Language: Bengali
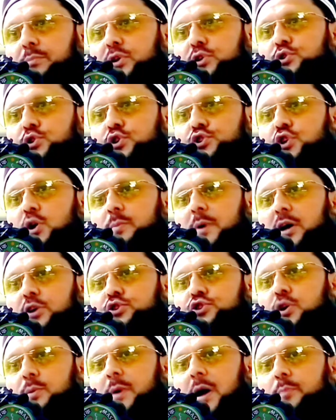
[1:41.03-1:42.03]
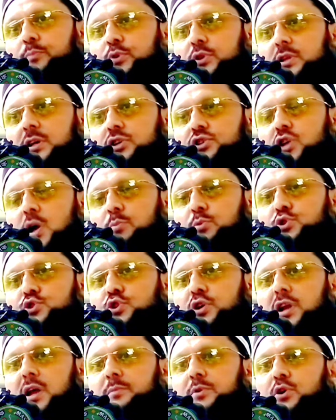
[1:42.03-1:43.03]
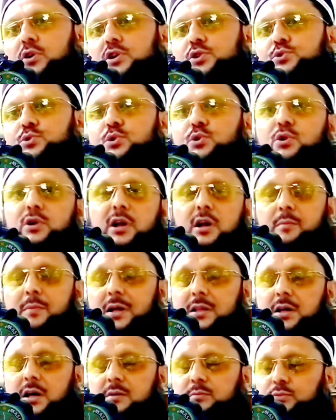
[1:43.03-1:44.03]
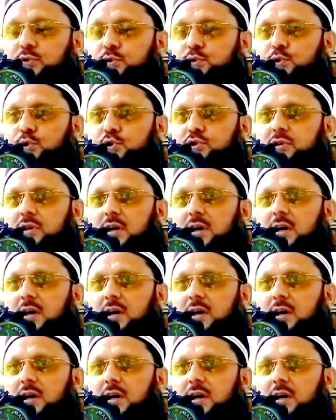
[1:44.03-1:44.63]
বিশ্বসভার সভাপতি সমস্ত নবী ও রসুলগণের মাথার মুকুট